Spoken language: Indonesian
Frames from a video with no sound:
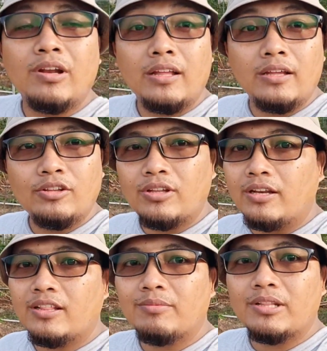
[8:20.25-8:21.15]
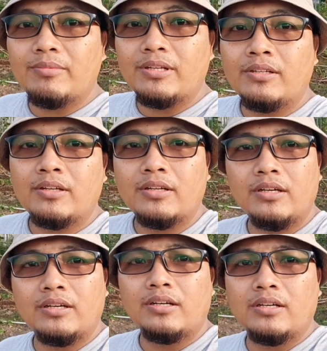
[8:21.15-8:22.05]
itulah itu tadi teman-teman
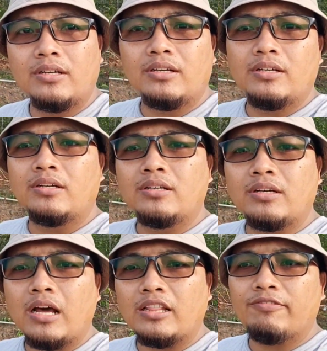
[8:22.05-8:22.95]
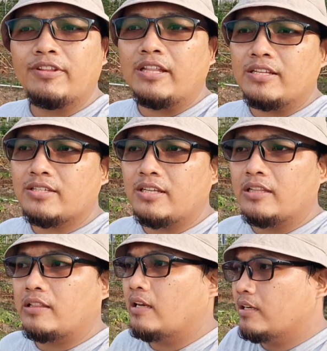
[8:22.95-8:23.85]
eh, aktivitas
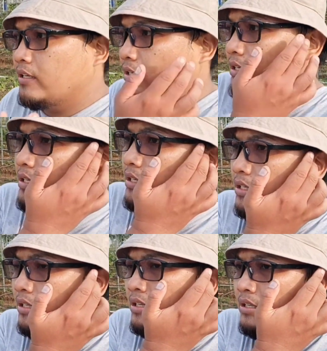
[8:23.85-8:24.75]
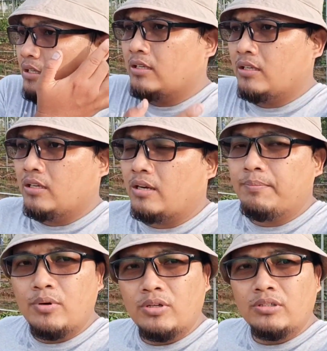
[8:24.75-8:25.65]
kita di
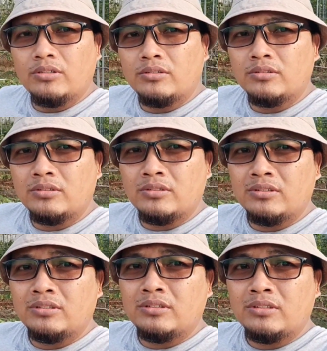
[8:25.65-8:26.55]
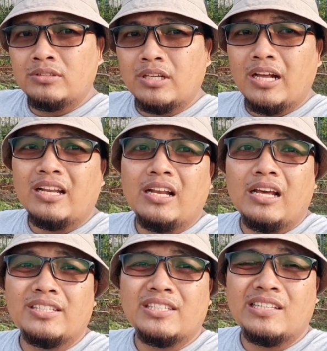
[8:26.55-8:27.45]
kebun Tegal
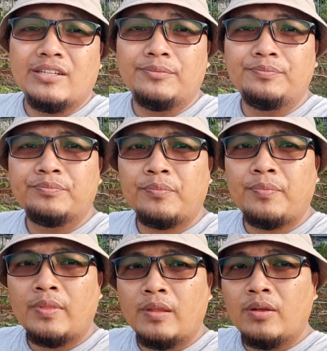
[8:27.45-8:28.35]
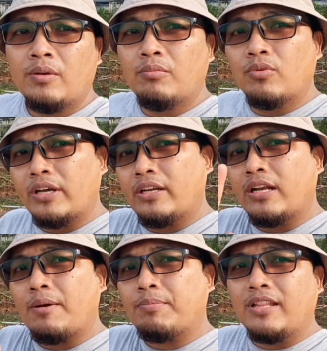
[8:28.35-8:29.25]
Danas
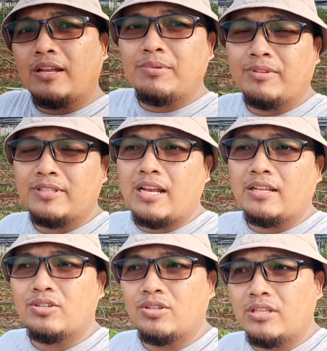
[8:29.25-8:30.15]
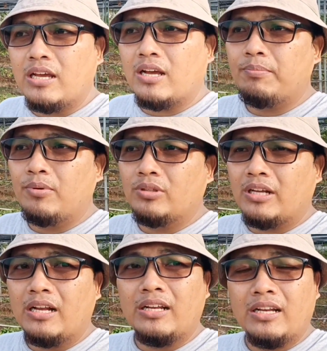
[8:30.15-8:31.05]
mungkin update-update selanjutnya
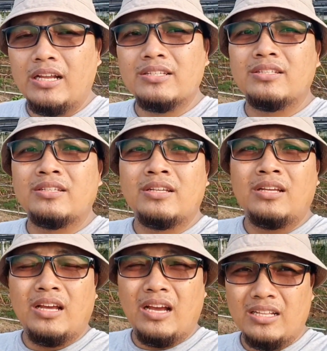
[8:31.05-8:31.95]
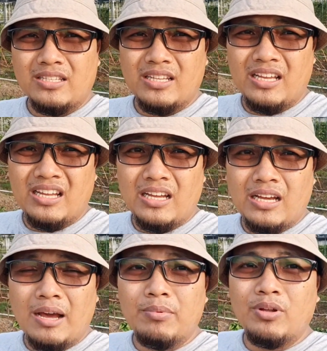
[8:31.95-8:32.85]
kebun Tegal Danas akan
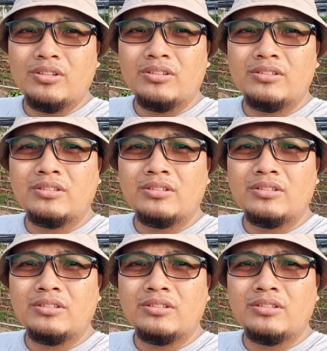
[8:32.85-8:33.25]
saya upload